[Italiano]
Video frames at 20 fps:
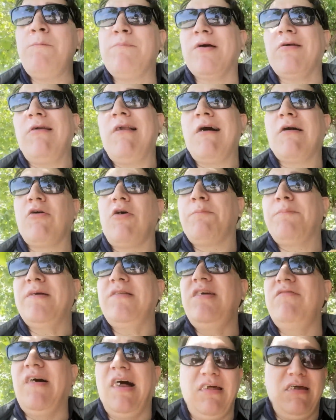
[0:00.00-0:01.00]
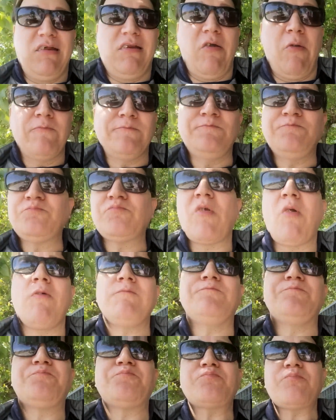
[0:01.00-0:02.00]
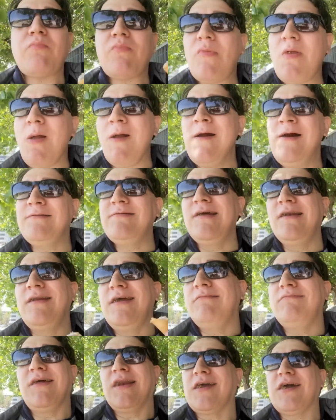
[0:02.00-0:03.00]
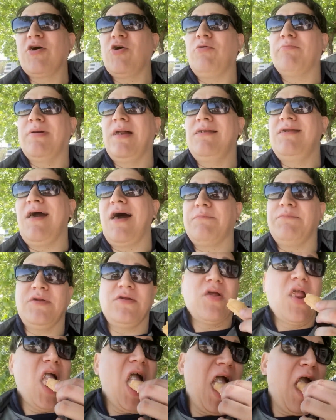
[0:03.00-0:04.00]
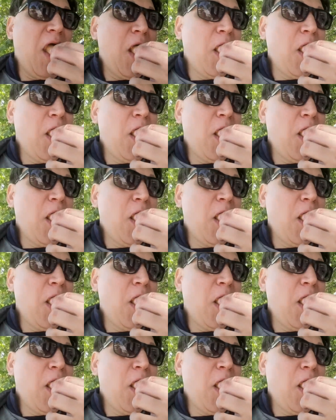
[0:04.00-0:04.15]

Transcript: Però la colpa è di Valeri e dell'Inter che compra gli arbitri.